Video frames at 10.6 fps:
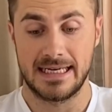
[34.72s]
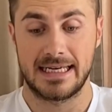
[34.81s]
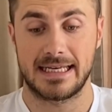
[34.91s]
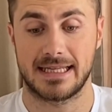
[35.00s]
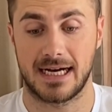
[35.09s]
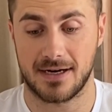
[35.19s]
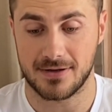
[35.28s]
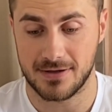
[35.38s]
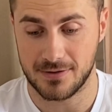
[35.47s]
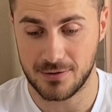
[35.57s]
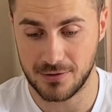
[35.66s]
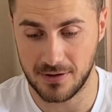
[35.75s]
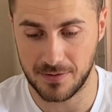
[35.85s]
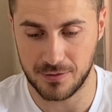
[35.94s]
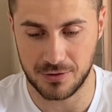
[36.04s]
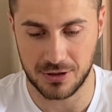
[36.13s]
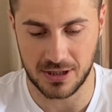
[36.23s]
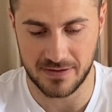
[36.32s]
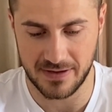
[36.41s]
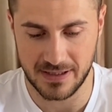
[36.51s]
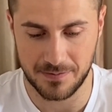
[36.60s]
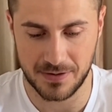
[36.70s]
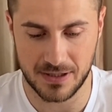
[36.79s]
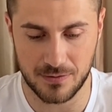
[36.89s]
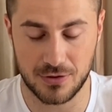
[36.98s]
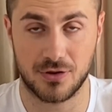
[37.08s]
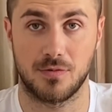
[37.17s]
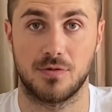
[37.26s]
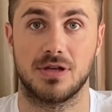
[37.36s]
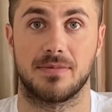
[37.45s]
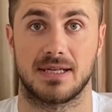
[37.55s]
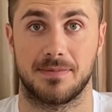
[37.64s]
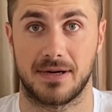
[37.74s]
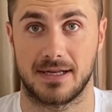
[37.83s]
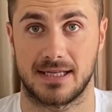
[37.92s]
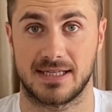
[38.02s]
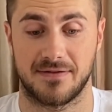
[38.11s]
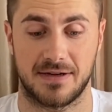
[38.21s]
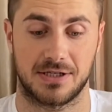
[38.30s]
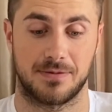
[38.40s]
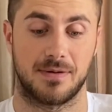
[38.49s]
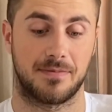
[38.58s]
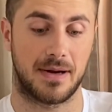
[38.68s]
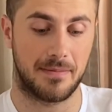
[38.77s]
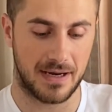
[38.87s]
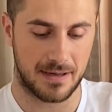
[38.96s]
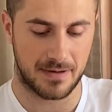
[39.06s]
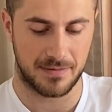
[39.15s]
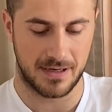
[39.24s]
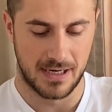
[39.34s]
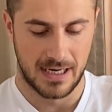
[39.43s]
Итак, ну что, ребятушечки, давайте понемножечку будем разбираться с вашими проблемами.